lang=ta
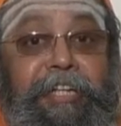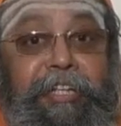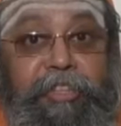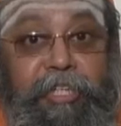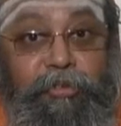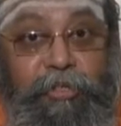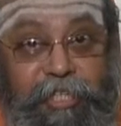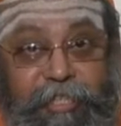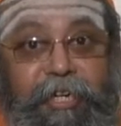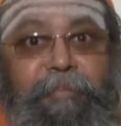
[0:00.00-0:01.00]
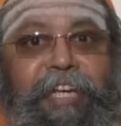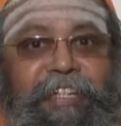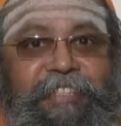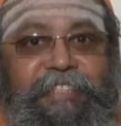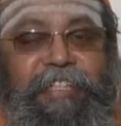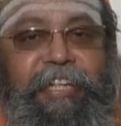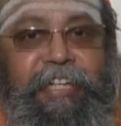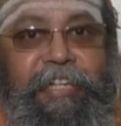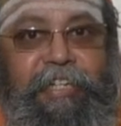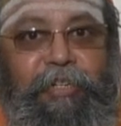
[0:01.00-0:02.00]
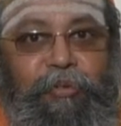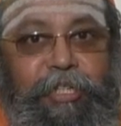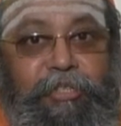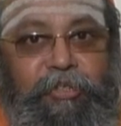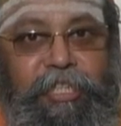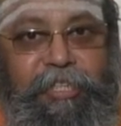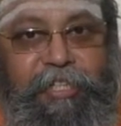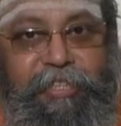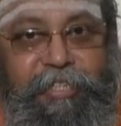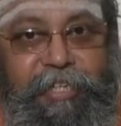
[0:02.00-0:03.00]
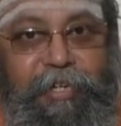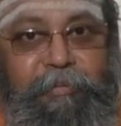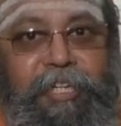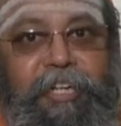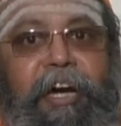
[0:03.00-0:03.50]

இந்த சுதந்திரமே இன்றைக்கி இருக்கக்கூடிய சுதந்திரத்துக்கே நமக்கு